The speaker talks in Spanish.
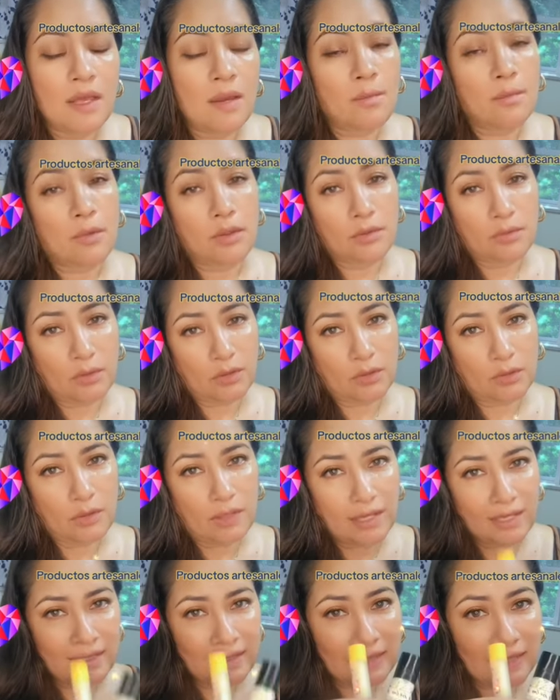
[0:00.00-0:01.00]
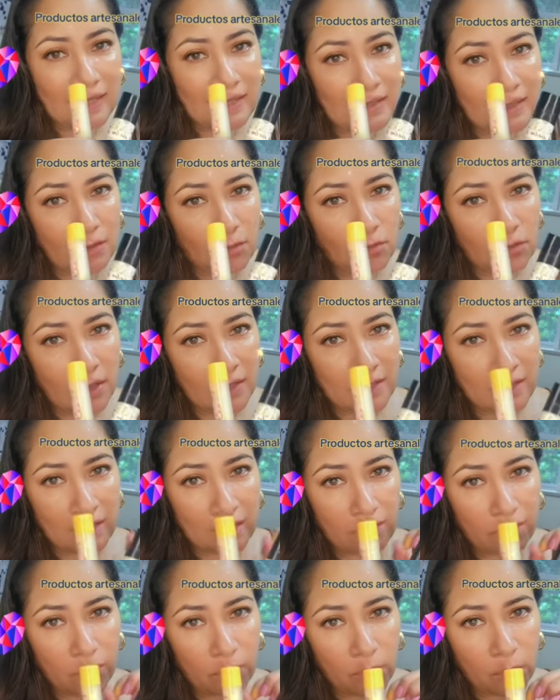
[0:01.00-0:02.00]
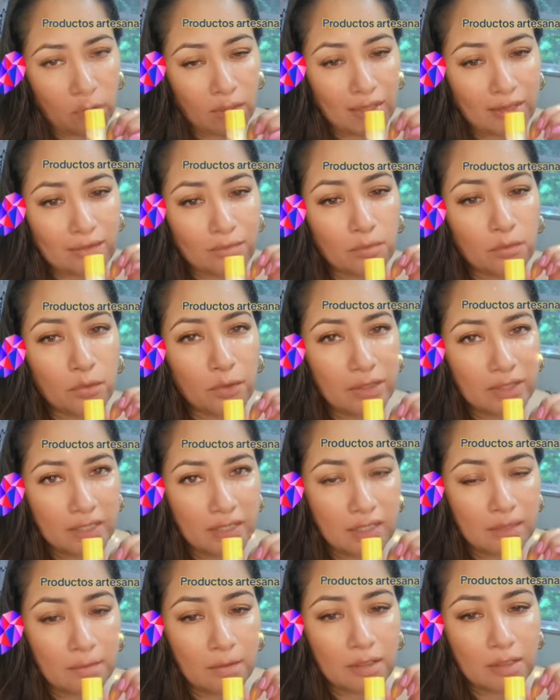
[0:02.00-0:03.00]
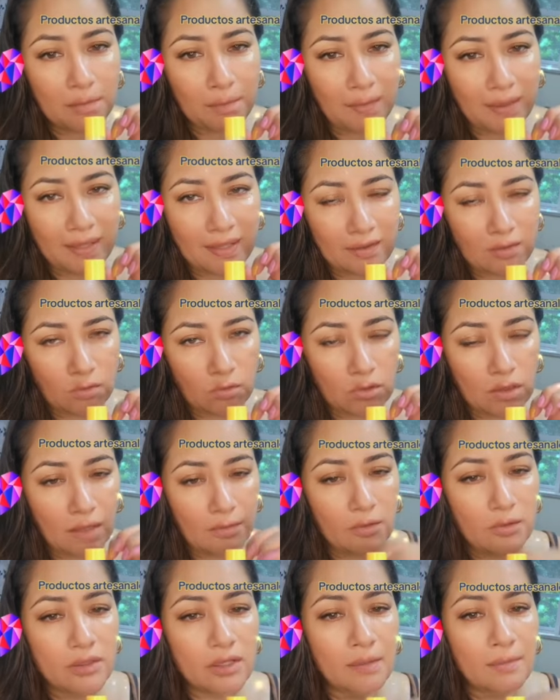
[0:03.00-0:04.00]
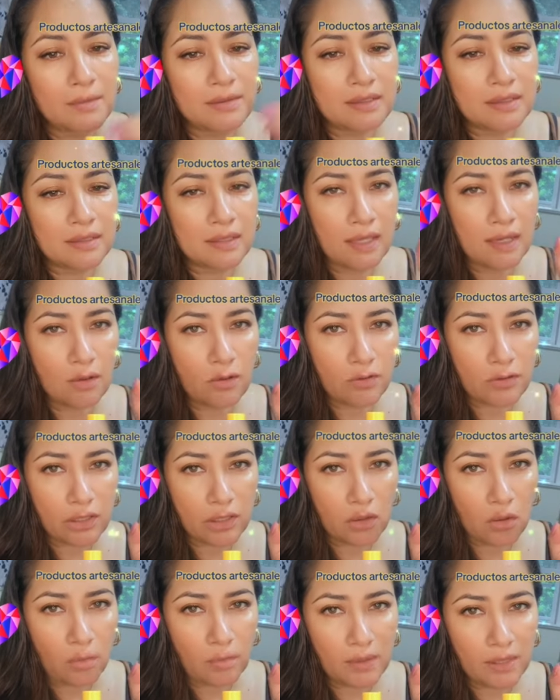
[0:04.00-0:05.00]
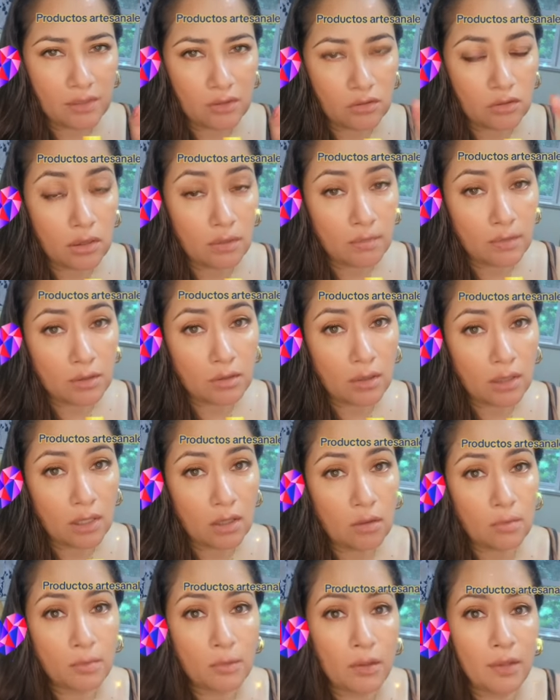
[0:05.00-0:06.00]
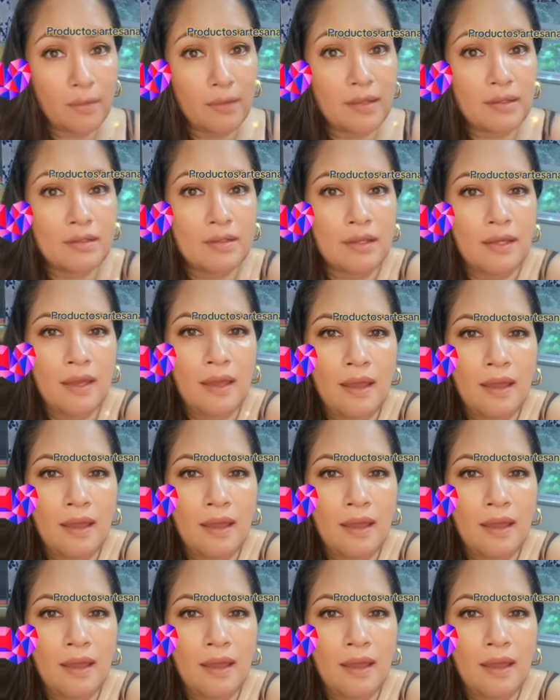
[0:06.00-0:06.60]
Pues bueno, esta es una de las fórmulas buenísimas para tus labios. Realmente te lo recomiendo, te invito a que lo pruebes.